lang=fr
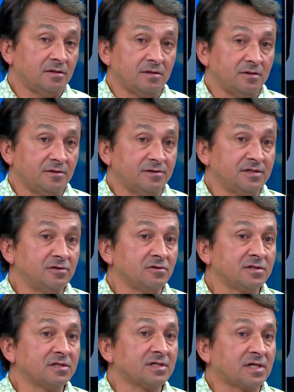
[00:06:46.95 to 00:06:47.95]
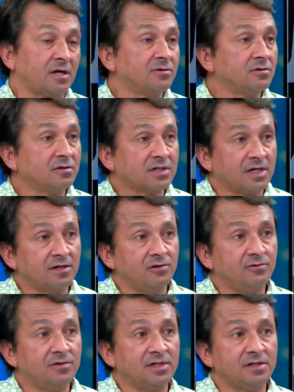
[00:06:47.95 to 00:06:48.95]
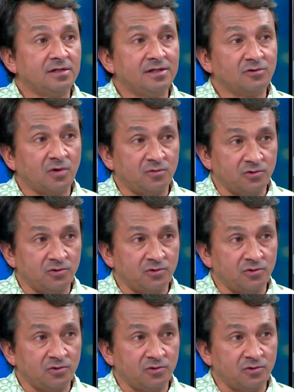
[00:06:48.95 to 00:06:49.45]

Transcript: Euh, sinon, ce sera un autre élu des, des